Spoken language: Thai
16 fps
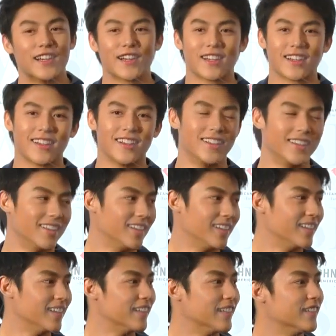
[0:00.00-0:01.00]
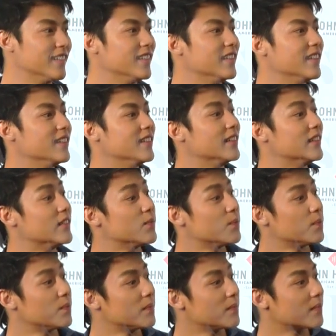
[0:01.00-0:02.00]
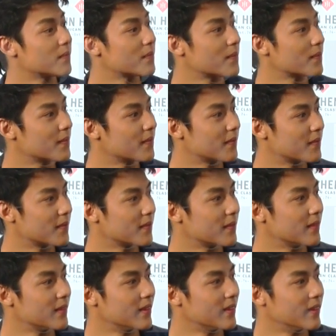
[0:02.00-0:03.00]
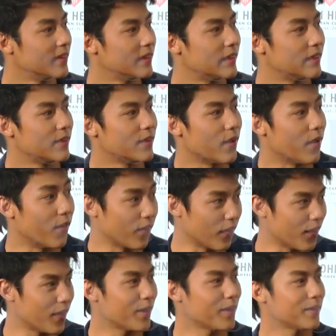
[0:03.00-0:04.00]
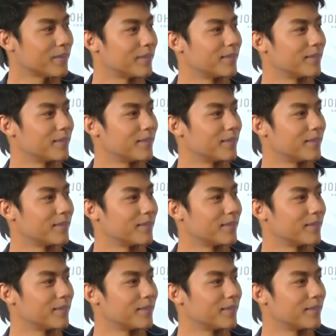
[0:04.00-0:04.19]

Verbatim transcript: หลายคนชอบหมากเนี้ยค่ะแบบแถวแคนแทนหน่อยเหรอ